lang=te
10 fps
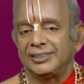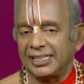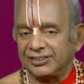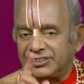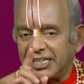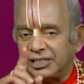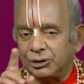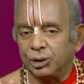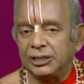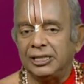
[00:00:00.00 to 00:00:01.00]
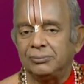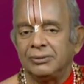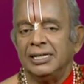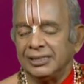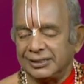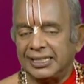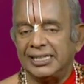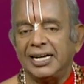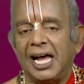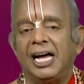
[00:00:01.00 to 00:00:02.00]
తస్య యోనిం
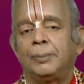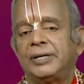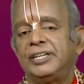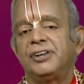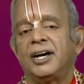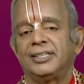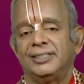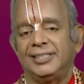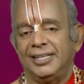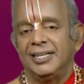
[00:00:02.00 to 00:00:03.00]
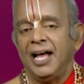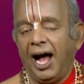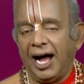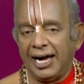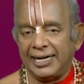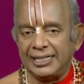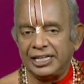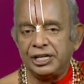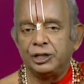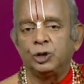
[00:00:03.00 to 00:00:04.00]
ధీరాహ పరిజానంతి ఆయన
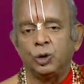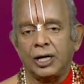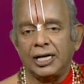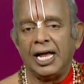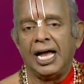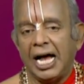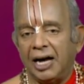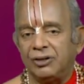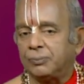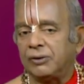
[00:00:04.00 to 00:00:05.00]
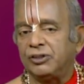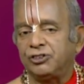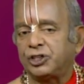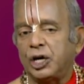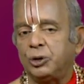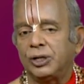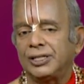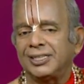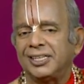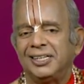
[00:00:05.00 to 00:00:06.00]
ఎందుకలా ఆవిర్భవిస్తాడు
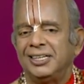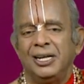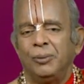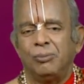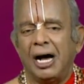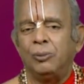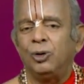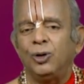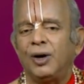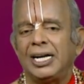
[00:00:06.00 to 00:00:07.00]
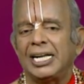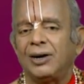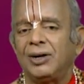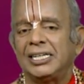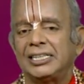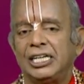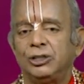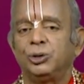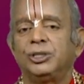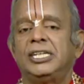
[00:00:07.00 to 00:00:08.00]
అన్నది మామూలు వాళ్ళకి ఎవరికి
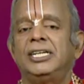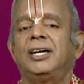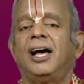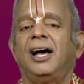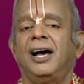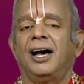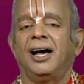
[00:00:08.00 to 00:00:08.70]
తెలియదు ధీరాహ